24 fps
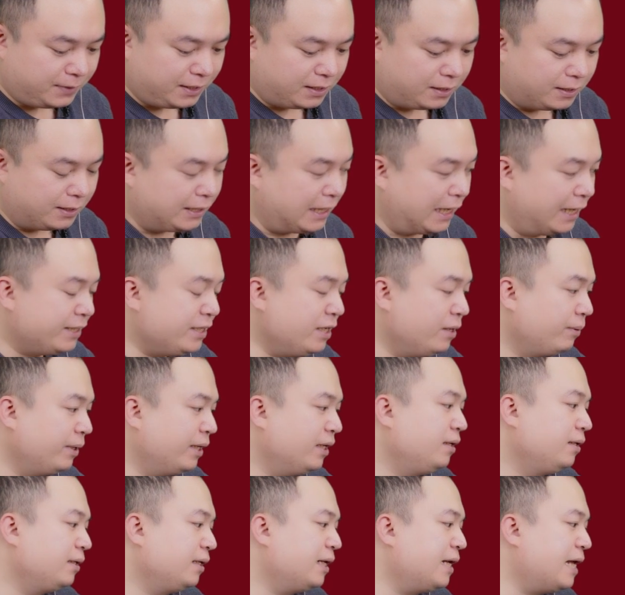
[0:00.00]
có khá nhiều
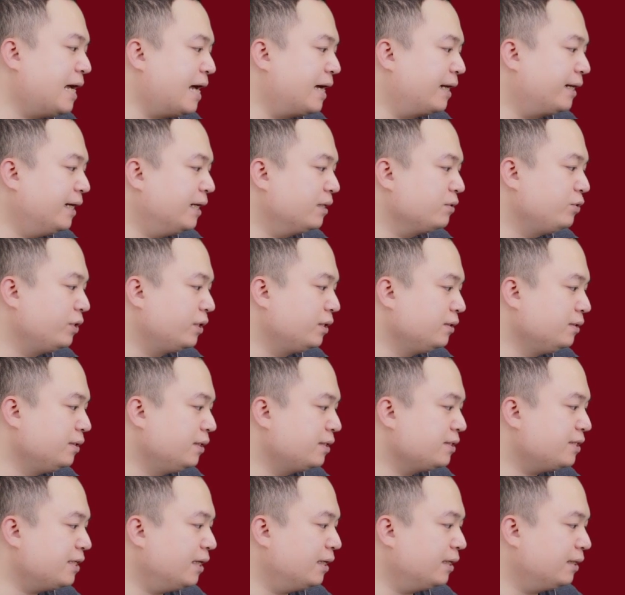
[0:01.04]
ngân, ngân hàng đang chuyển
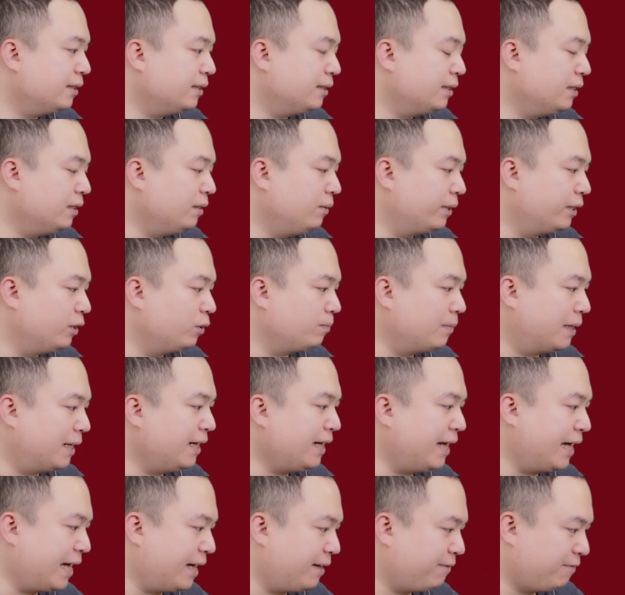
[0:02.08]
hướng sang à, hoạt động
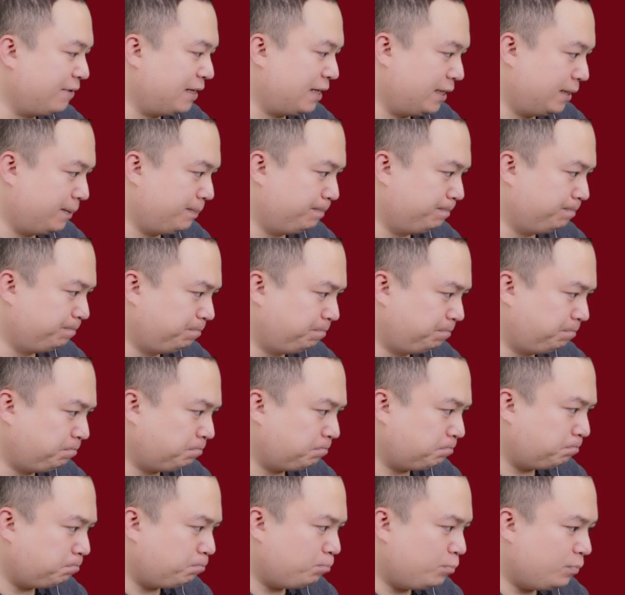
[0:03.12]
bán lẻ và
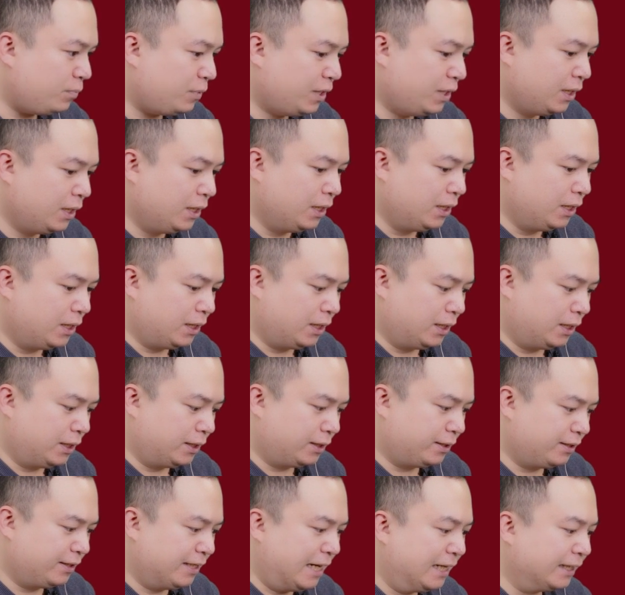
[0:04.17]
uh,
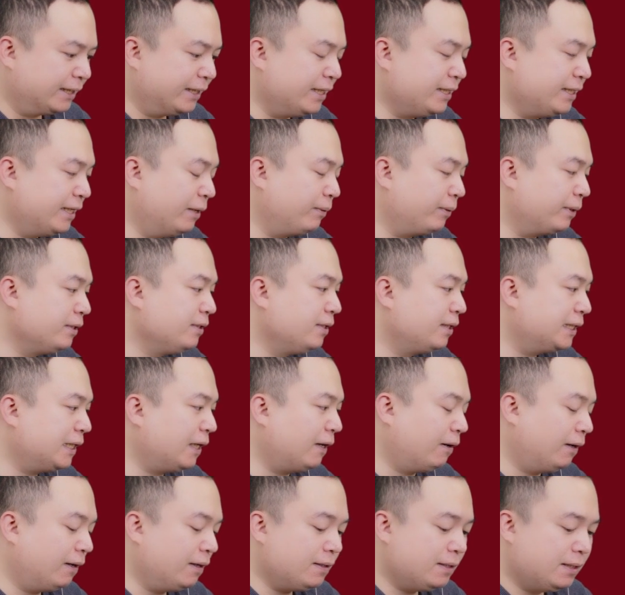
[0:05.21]
đang đi theo cái hướng
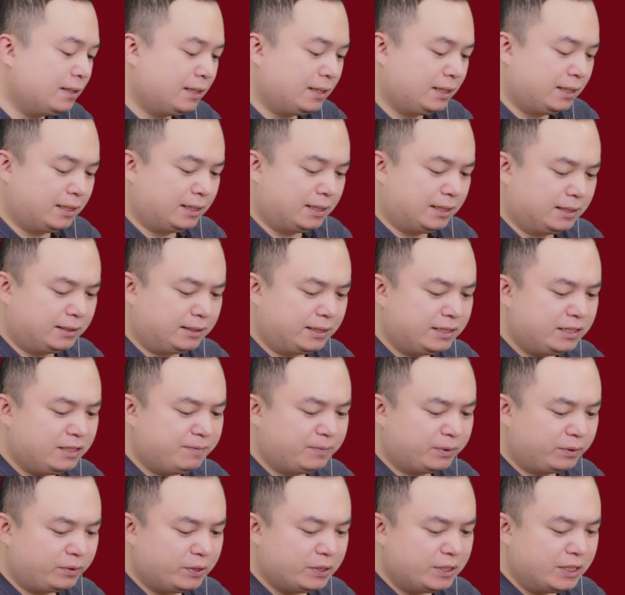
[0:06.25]
đó uh, thế
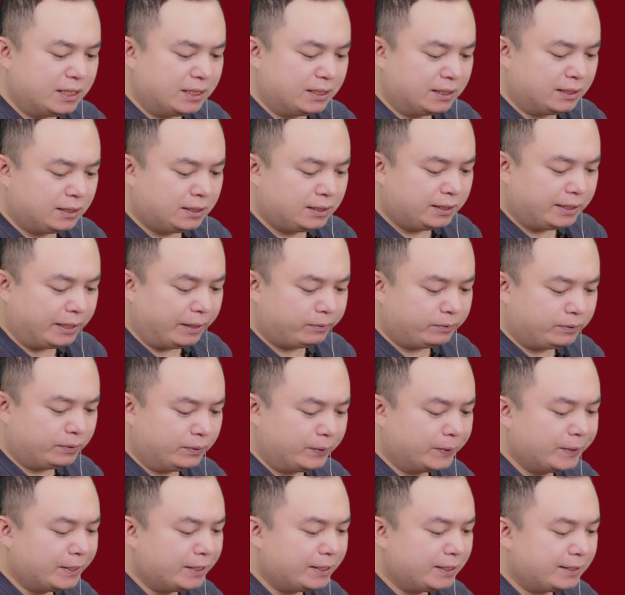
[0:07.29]
nhưng mà tuy nhiên theo
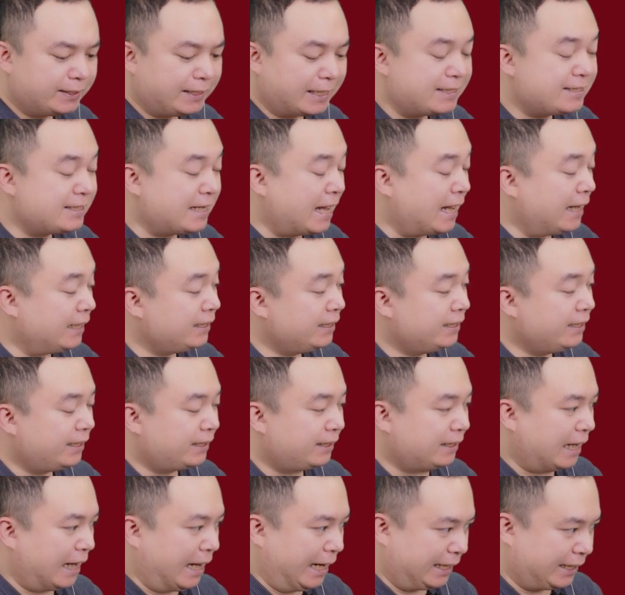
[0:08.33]
tôi đánh giá thì
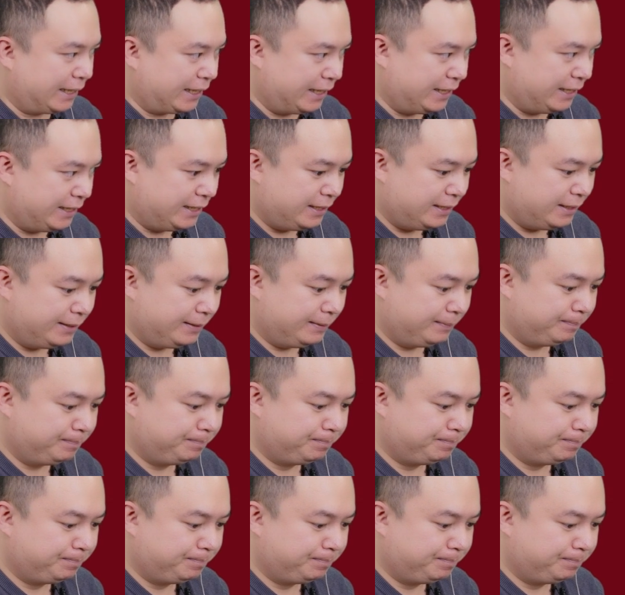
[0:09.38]
hiện tại cái